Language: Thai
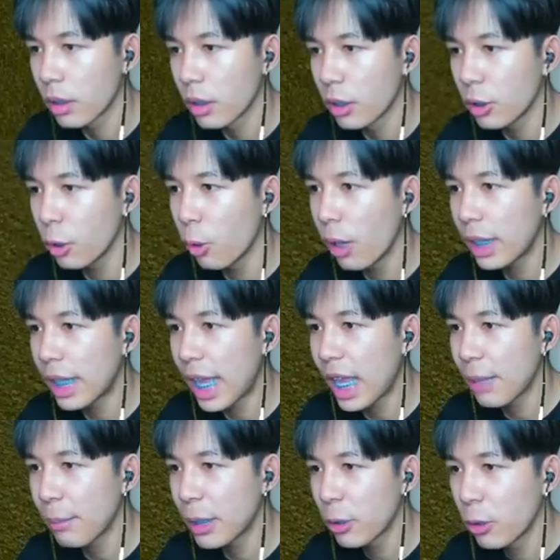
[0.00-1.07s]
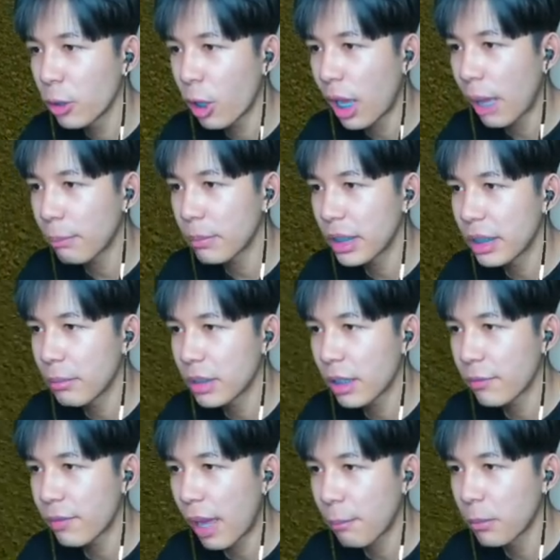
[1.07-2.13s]
โนอะไรไม่โนหรอกครับนี่มันจะ
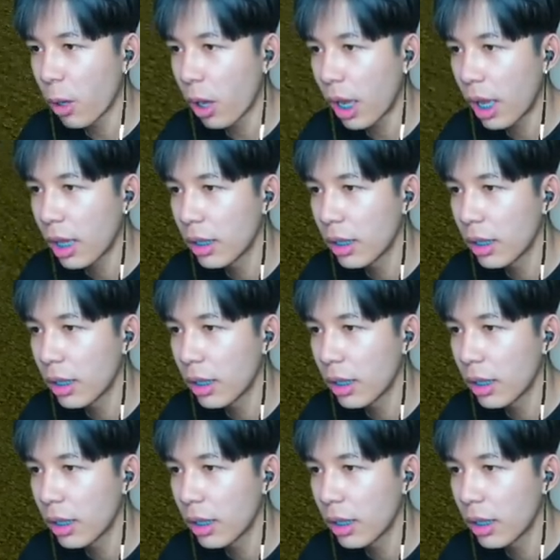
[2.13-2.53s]
ฟาร์มหรอฮะ